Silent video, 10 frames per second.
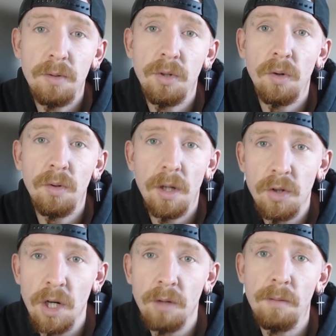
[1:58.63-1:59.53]
W dalszym ciągu nie
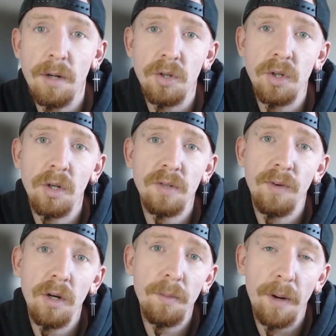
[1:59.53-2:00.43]
doszedłem jeszcze do
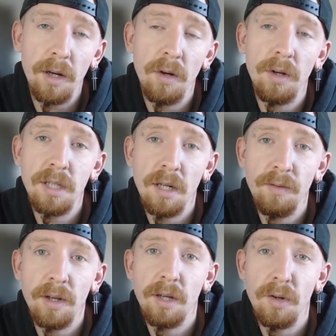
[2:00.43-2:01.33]
swojej upragnionej
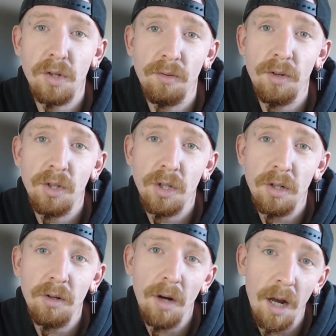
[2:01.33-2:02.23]
sylwetki
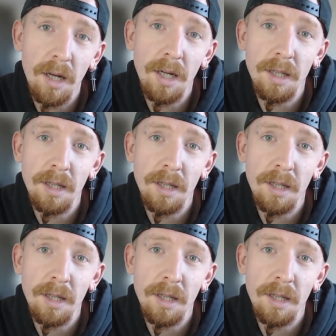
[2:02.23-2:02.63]
oczywiście, no ale